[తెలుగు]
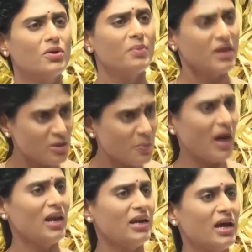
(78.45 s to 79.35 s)
మరి ఇది
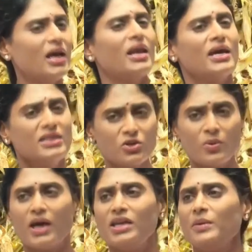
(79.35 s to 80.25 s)
పాలన అనాలనా
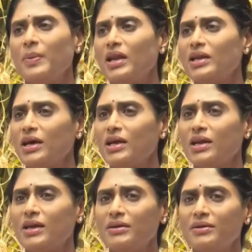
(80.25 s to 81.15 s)
దిక్కుమాలిన పాలన అనాలనా